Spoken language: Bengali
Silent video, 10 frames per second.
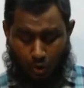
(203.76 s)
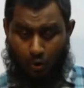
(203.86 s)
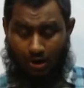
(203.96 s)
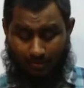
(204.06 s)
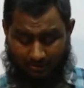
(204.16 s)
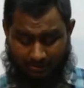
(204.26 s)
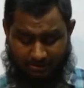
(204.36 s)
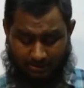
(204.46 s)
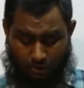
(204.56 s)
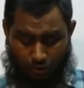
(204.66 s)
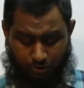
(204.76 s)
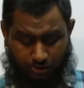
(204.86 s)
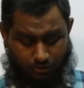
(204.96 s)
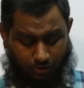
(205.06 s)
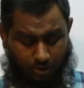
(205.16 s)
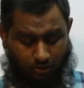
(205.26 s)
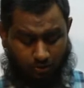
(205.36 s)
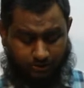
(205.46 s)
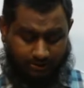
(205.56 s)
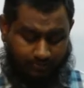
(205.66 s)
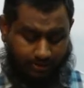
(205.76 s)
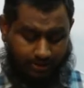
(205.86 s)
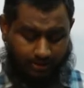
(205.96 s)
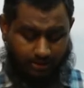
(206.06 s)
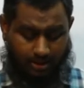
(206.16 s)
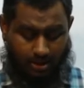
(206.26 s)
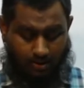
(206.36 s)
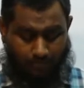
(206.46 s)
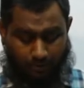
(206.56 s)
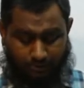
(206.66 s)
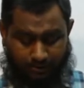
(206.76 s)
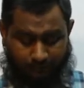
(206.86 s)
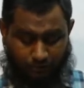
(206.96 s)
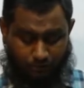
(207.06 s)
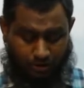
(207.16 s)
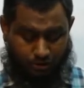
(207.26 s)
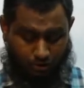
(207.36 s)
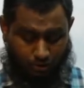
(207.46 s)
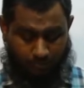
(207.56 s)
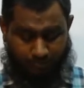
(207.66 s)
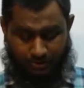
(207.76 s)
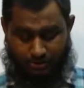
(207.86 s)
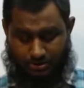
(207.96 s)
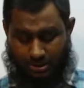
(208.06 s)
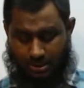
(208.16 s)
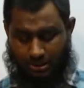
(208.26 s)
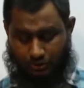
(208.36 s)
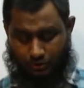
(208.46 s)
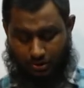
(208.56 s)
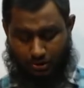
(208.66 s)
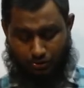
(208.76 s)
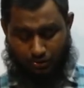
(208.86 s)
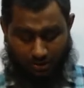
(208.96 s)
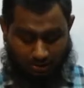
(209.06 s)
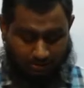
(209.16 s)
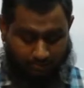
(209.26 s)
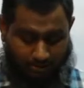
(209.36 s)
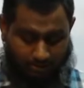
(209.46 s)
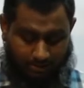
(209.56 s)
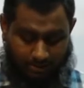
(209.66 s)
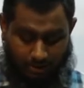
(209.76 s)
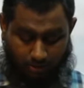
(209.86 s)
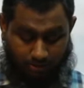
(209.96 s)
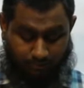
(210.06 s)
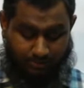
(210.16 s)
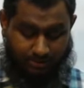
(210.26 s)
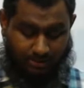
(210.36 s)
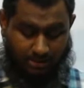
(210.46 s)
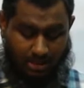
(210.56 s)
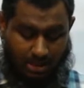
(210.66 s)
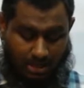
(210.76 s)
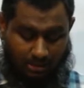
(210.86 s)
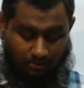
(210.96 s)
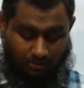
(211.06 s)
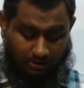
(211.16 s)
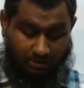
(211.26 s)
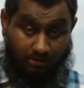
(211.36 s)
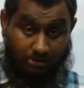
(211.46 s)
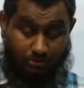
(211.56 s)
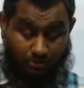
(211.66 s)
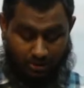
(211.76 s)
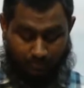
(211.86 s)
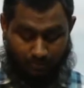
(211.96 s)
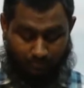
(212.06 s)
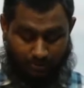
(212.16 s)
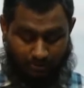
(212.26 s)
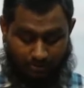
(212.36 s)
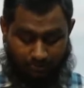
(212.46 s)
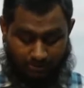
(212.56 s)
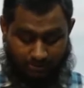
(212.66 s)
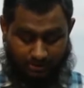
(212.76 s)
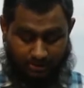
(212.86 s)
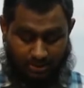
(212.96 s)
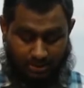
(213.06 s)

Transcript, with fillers: খোলা বাতাসে রৌদ্রে শুকানো যেতে পারে প্রত্যেক ফসলের জন্য বীজ শুকানোর জন্য আলাদা মান থাকে অর্থাৎ বীজের আর্দ্রতার নির্দিষ্ট নিরাপদ মাত্রা রয়েছে